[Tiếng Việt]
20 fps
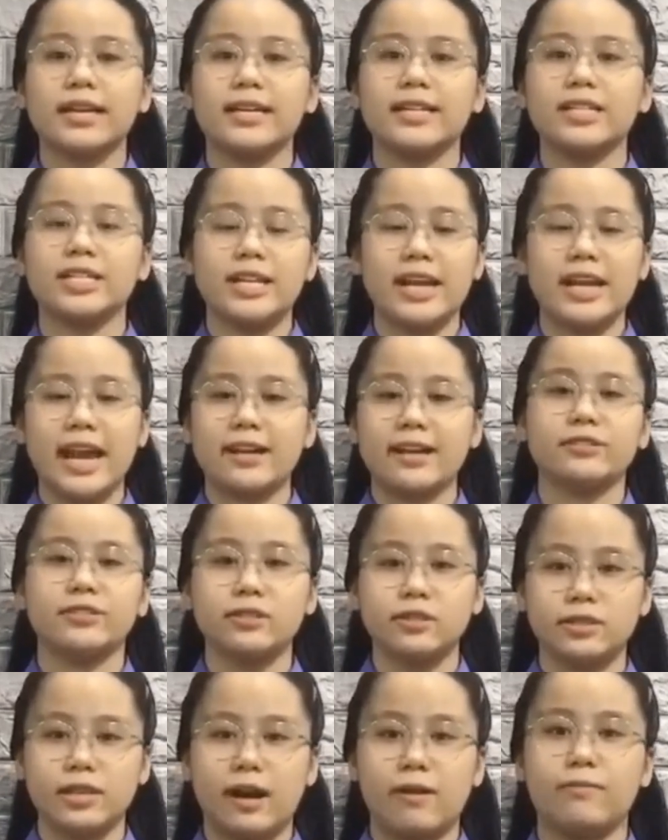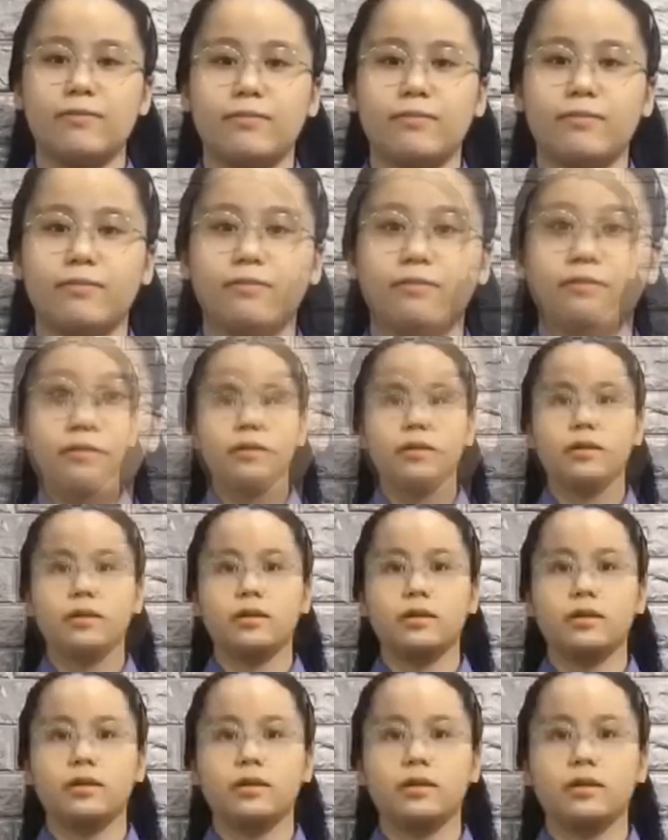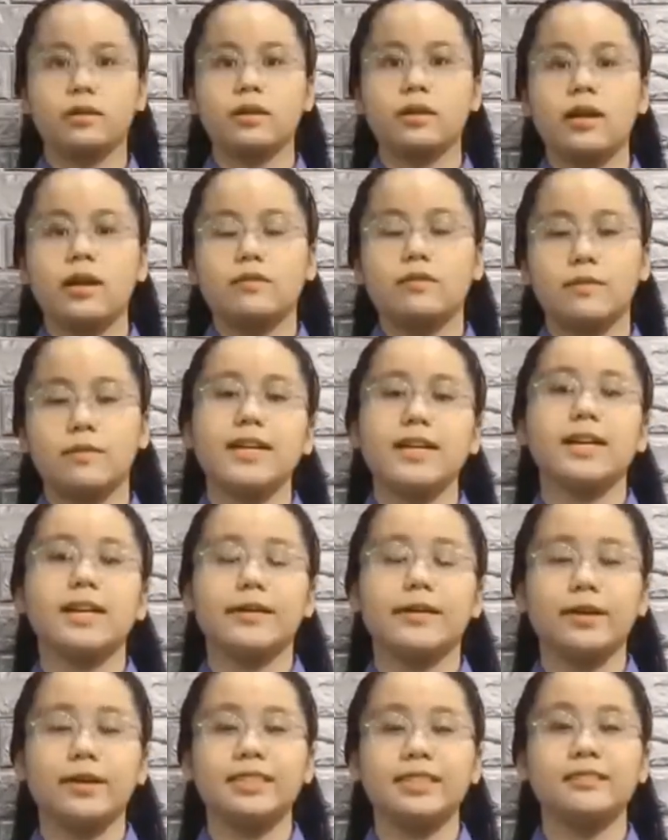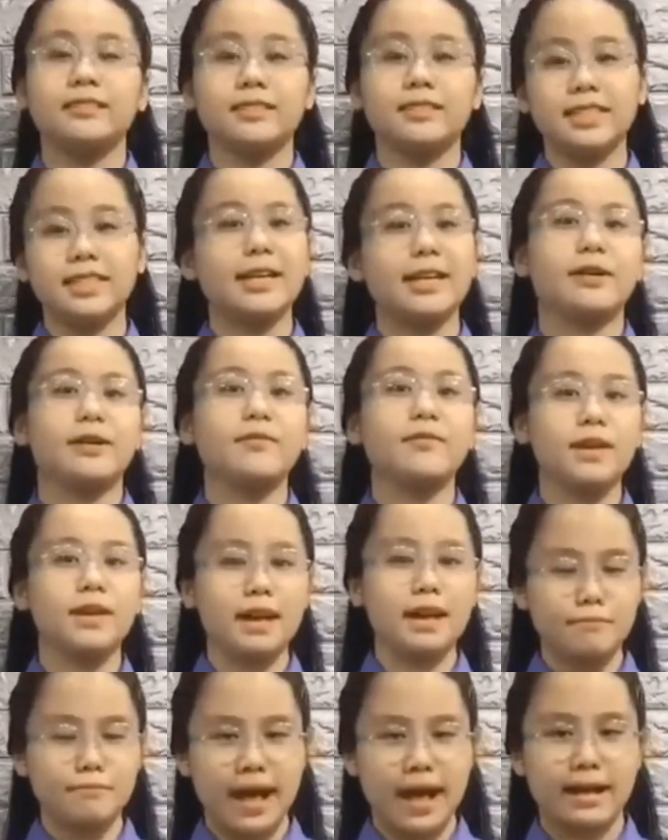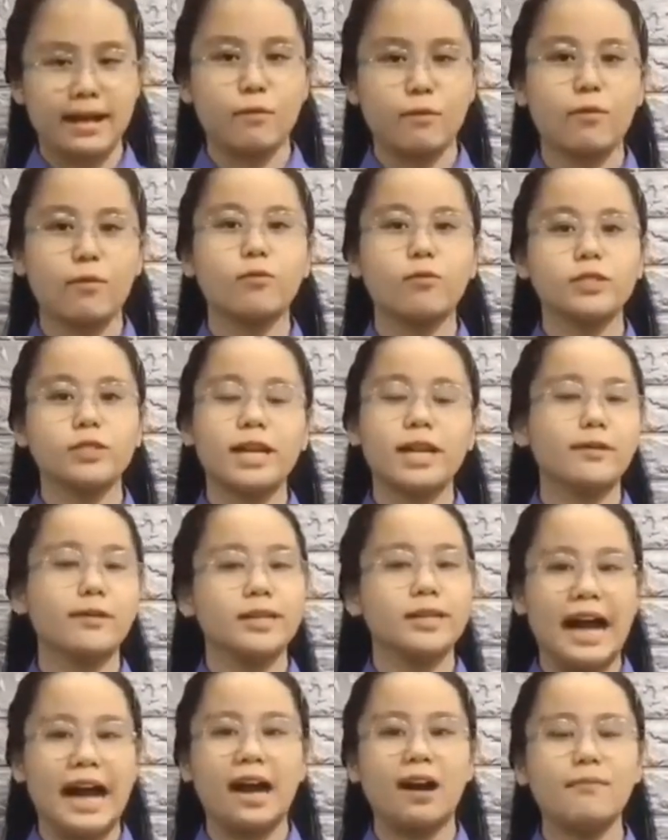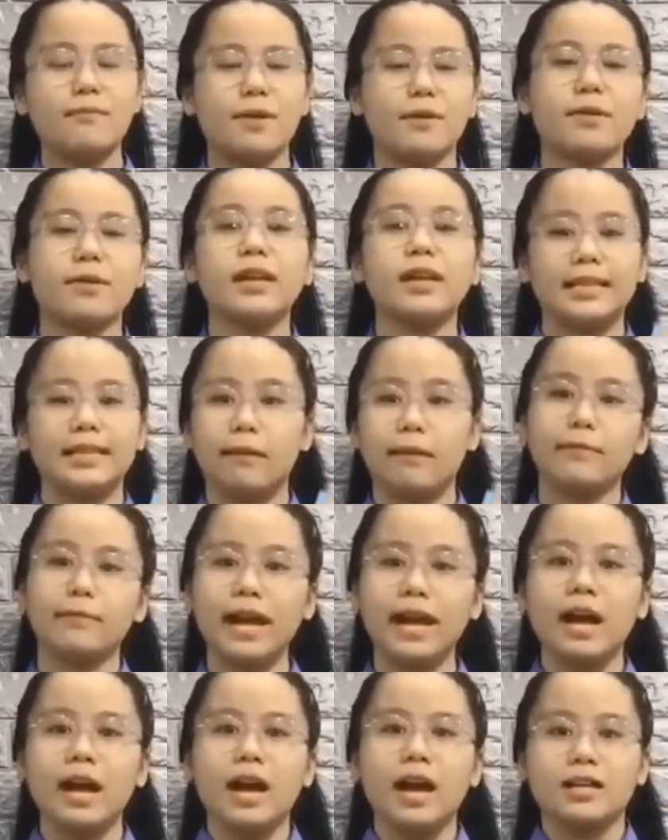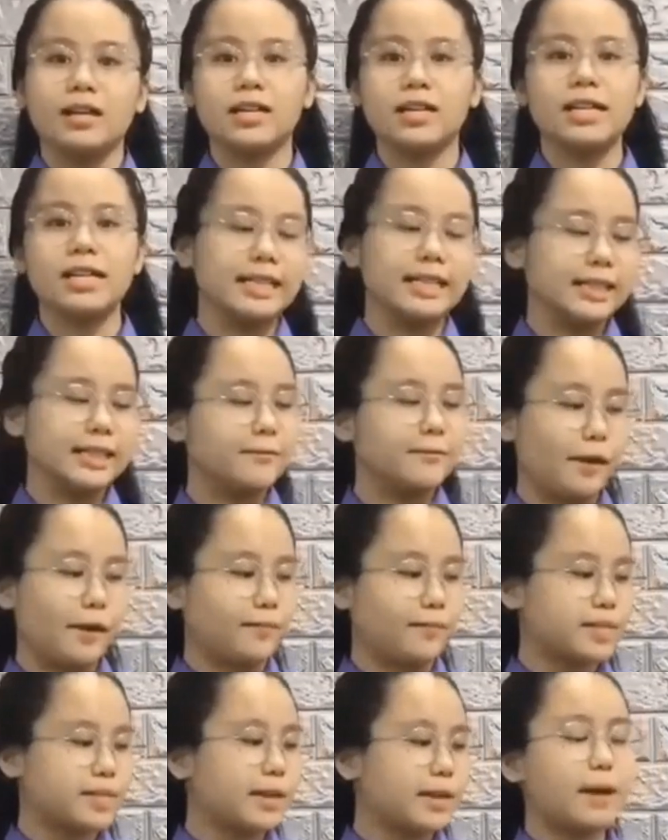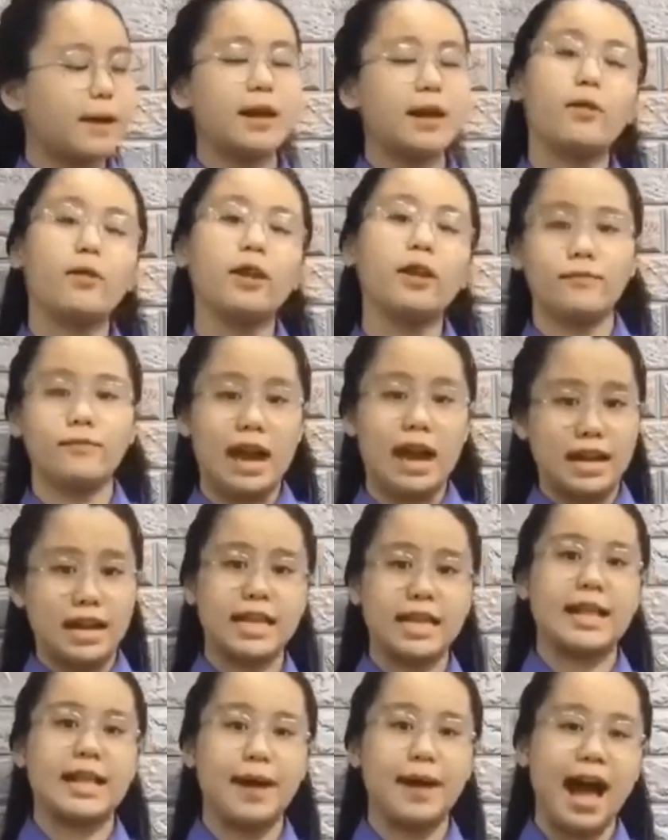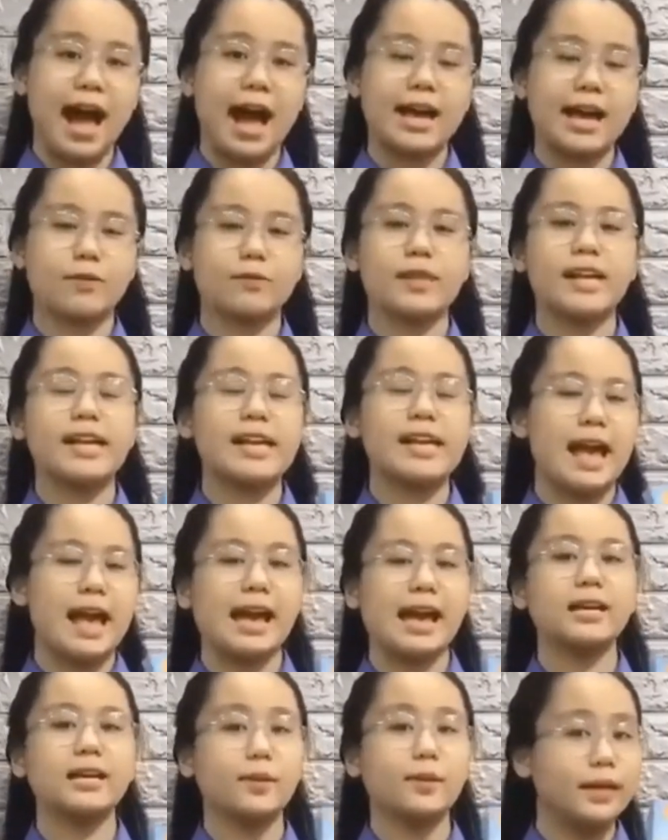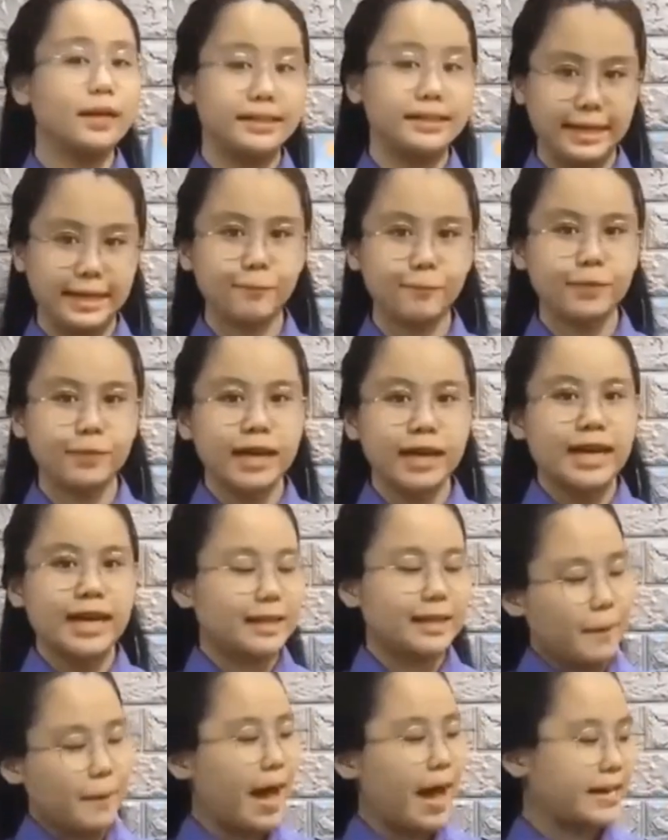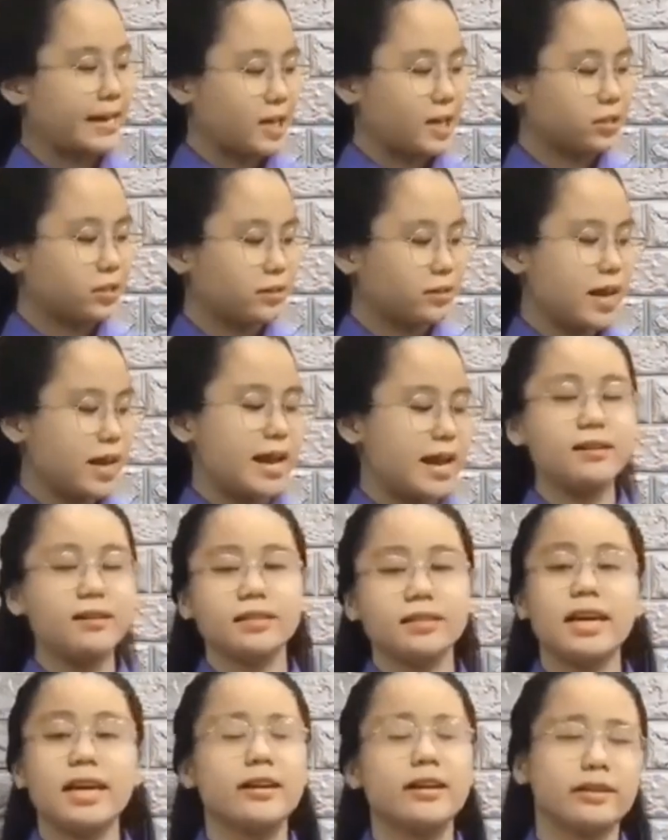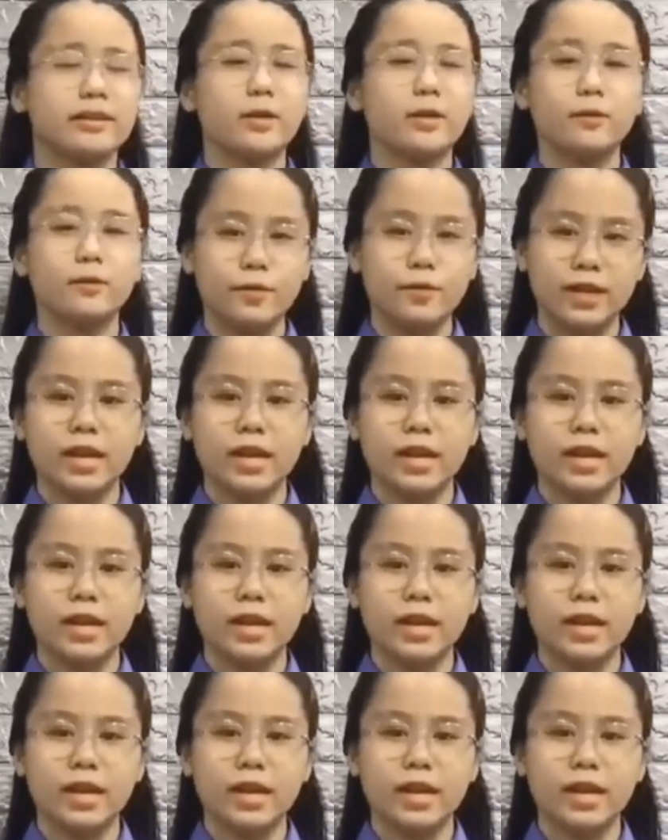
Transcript: sẽ càng được trân trọng và bây giờ Vin xin được giới thiệu đến với các bạn một cuốn sách Vin có mà Vin rất là tâm đắc Đó chính là tác phẩm sách ba lô lên về đi tập 2 của tác giả Huyền Chiếp Tập 2 này có tựa đề là Đường chết ở châu Phi